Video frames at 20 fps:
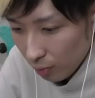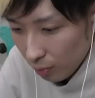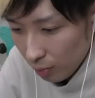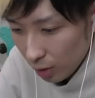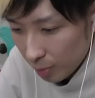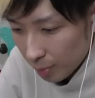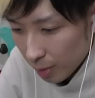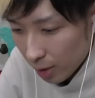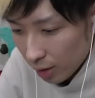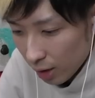
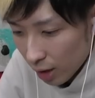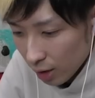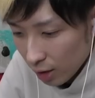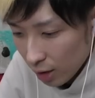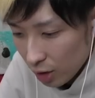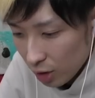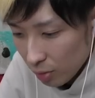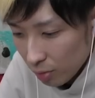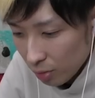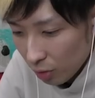ウィスパーな
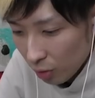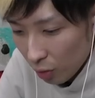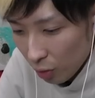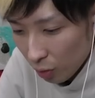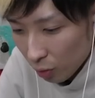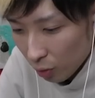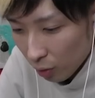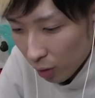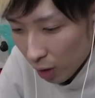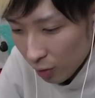ぜ自分の能
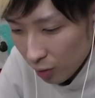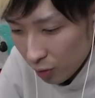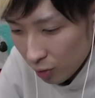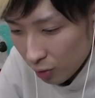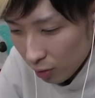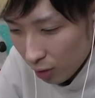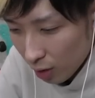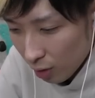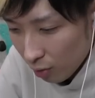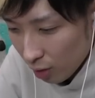力を隠し
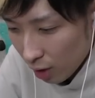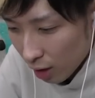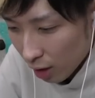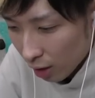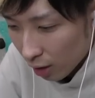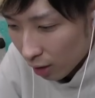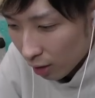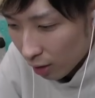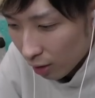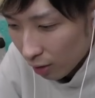続ける
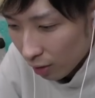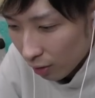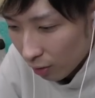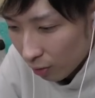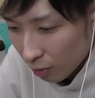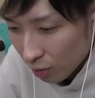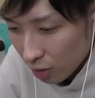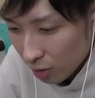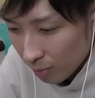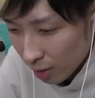にゃん。
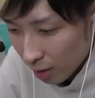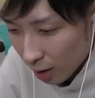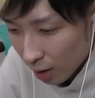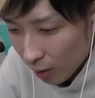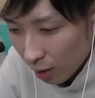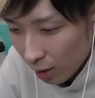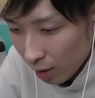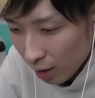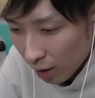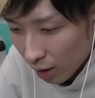お、ジバニャン
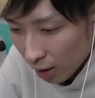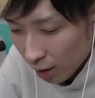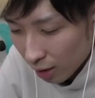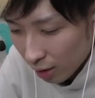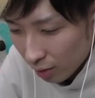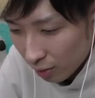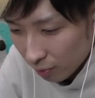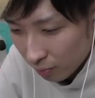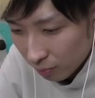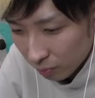かわいいな。
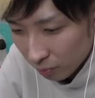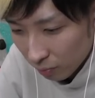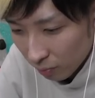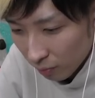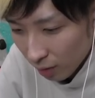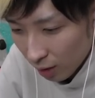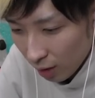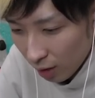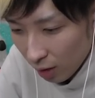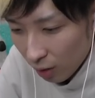
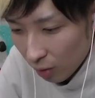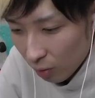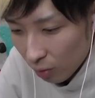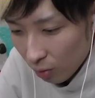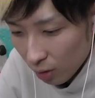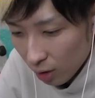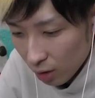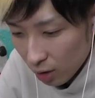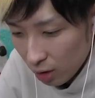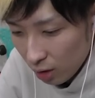
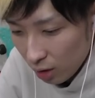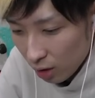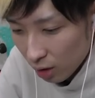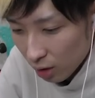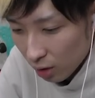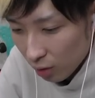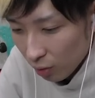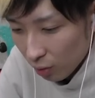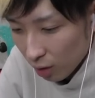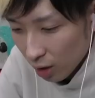おかしい
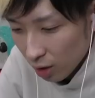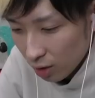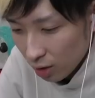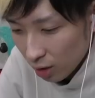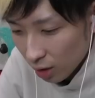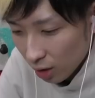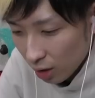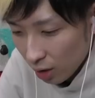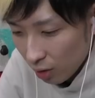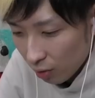にゃん。妖怪自
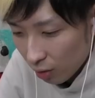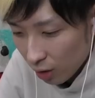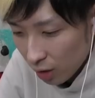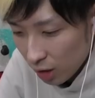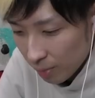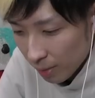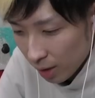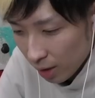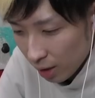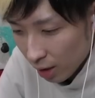然体でいるのが
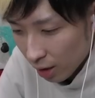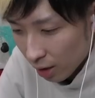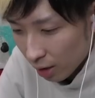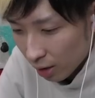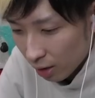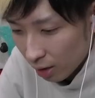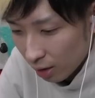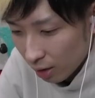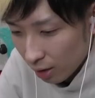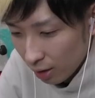一番にゃ
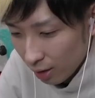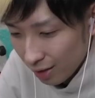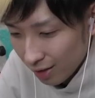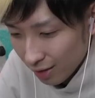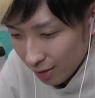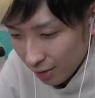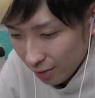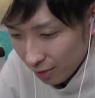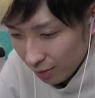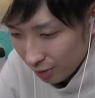ん。
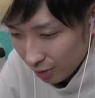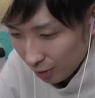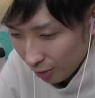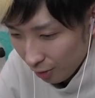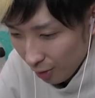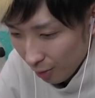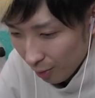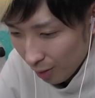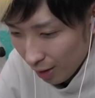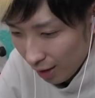
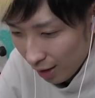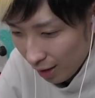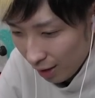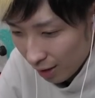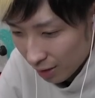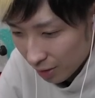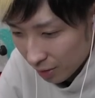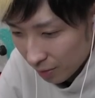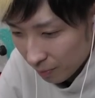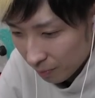それ
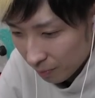は、